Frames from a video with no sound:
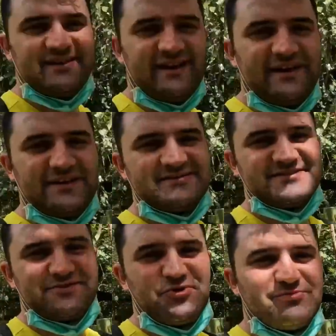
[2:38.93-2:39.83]
yani en
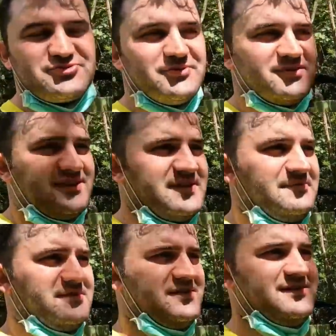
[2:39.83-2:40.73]
azından görmüş olduk,
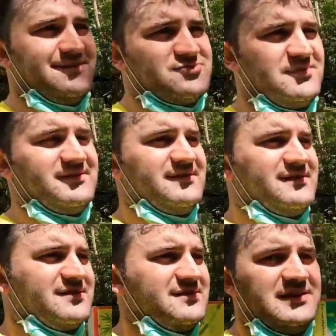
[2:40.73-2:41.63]
deneyimledik, tecrübe
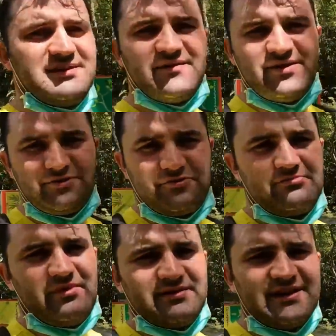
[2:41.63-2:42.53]
ettik. İlk defa
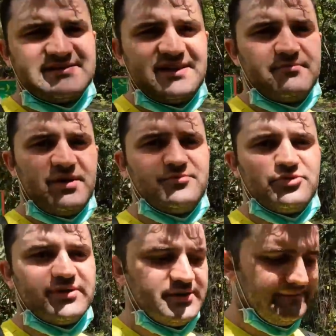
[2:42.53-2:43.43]
görüyorum ben tarsiyer
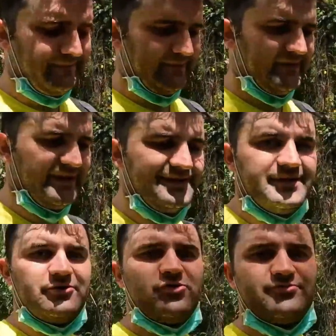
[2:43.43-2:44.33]
maymunlarını.
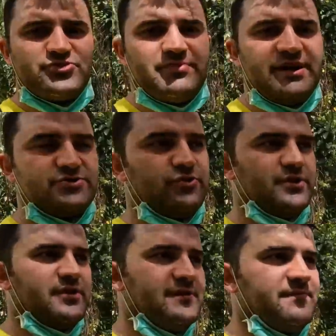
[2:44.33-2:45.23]
Diğerlerini görmüştüm birkaç
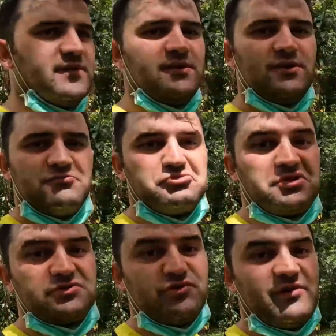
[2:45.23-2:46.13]
ülkede de.
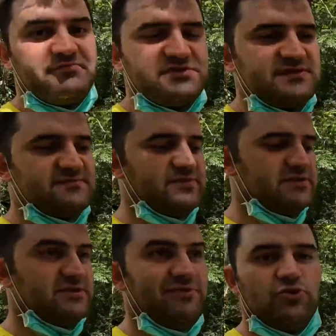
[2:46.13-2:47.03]
Bunlar tuhaf bir
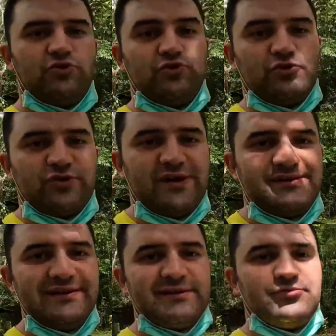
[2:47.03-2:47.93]
cinsmiş.
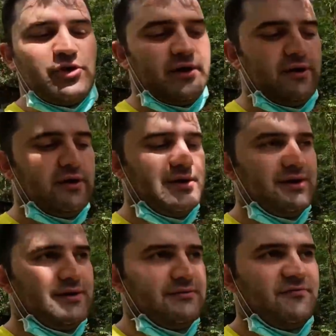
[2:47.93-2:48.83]
1996 yılında buraya
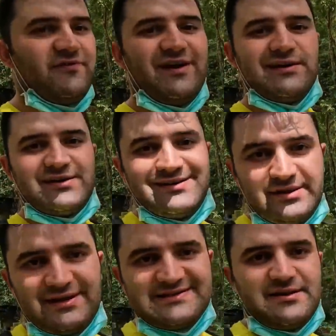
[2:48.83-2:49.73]
ağırlıklarına
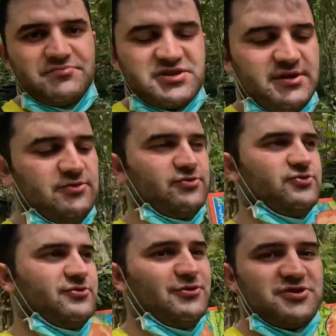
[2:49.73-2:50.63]
rastlanmış daha
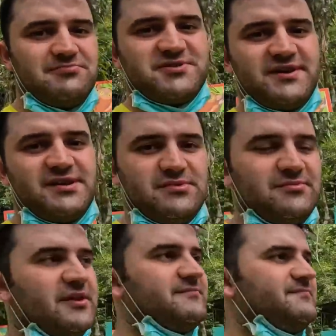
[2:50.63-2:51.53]
doğrusu. Göç etmişler
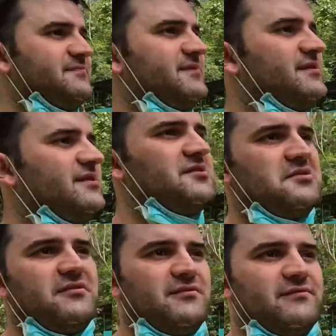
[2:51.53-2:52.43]
demeyeyim de.
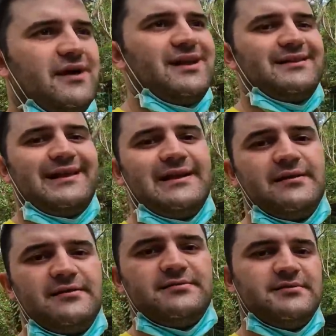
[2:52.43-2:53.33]
Fena değil.
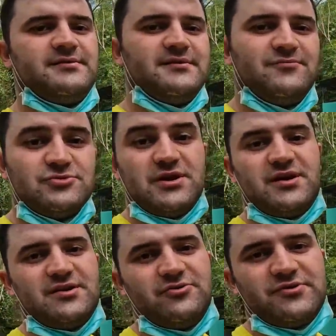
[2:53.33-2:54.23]

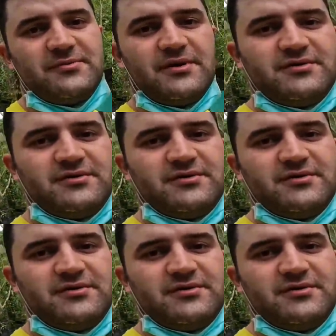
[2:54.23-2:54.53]
Mutlaka görün ama.